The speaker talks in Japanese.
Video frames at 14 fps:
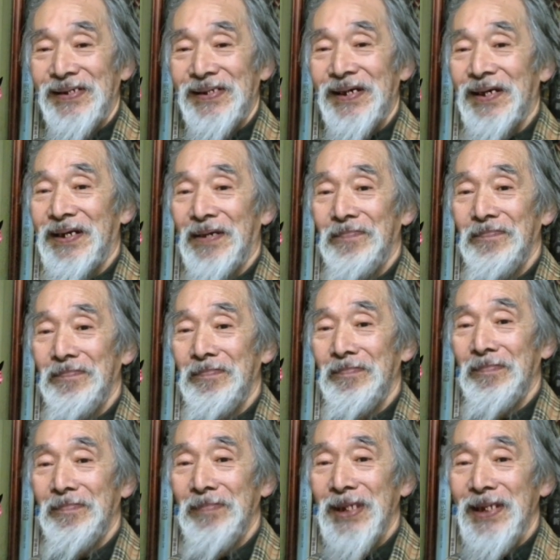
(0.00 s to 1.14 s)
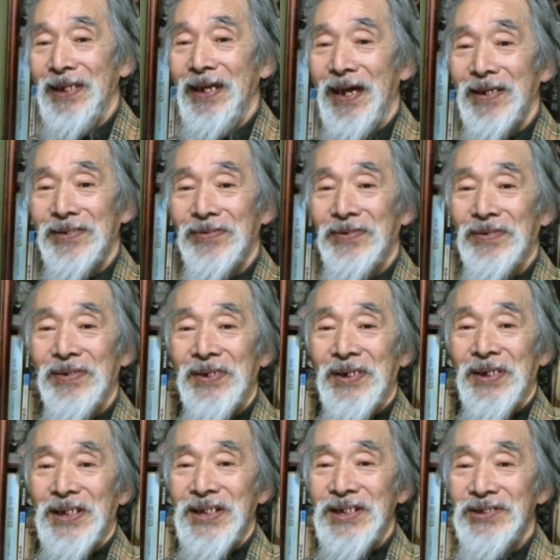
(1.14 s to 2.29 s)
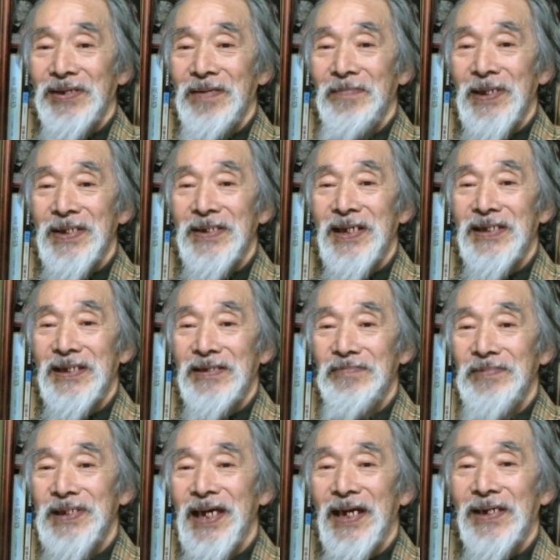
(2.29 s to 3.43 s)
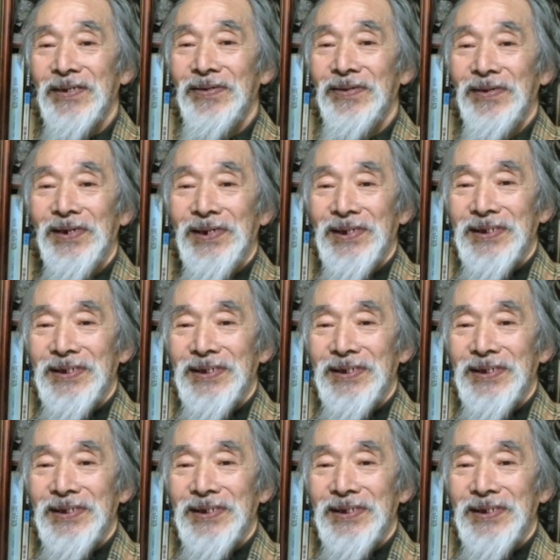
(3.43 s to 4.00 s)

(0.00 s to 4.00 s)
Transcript: だからみんな一生懸命逃げてるみたいやけど、